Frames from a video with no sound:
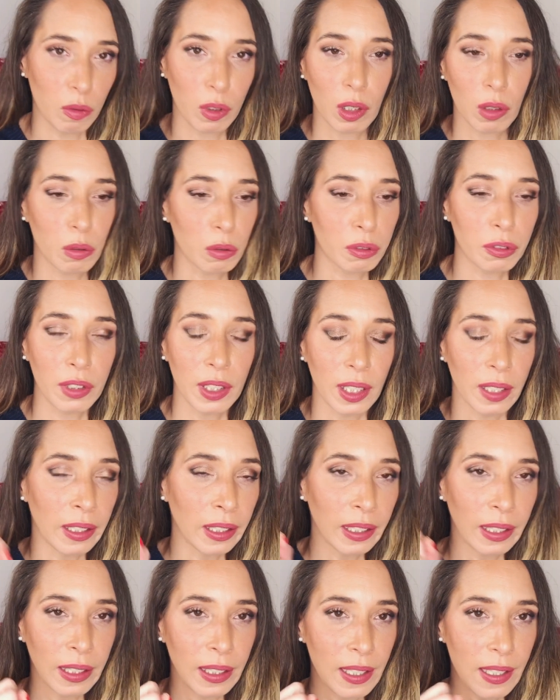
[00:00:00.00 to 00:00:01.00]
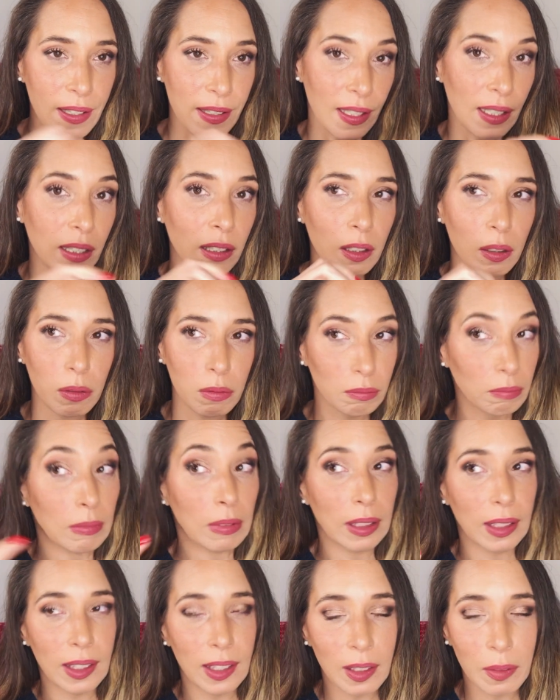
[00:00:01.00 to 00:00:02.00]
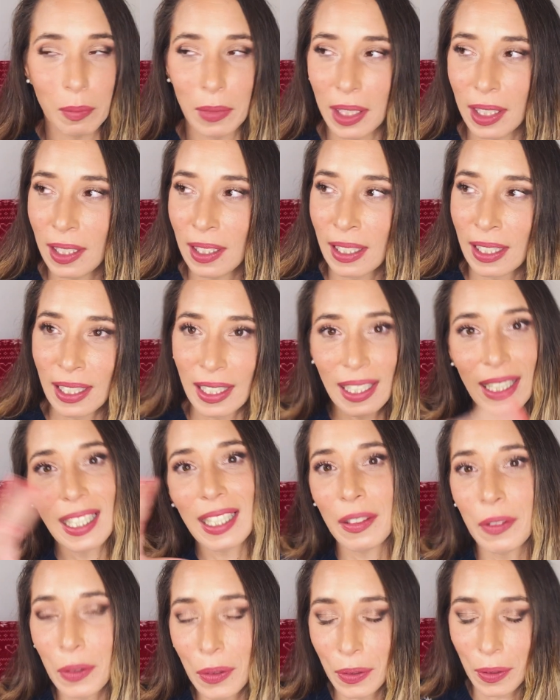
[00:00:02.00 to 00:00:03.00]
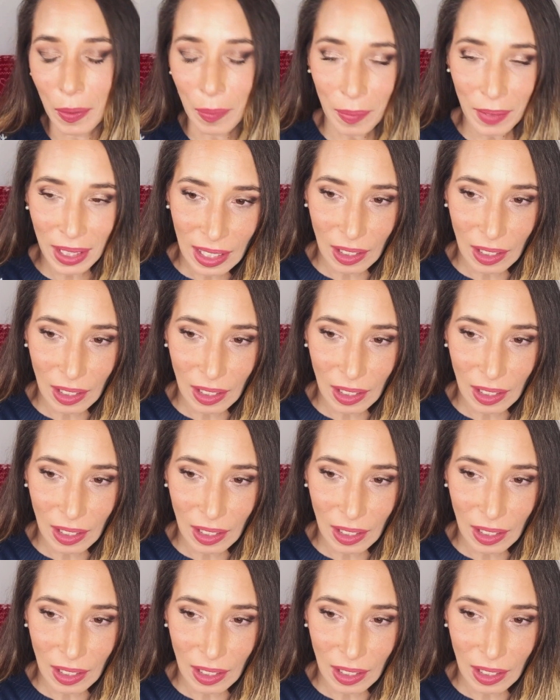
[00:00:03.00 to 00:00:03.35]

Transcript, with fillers: Voilà, on fait 5, 6000 et deux ans.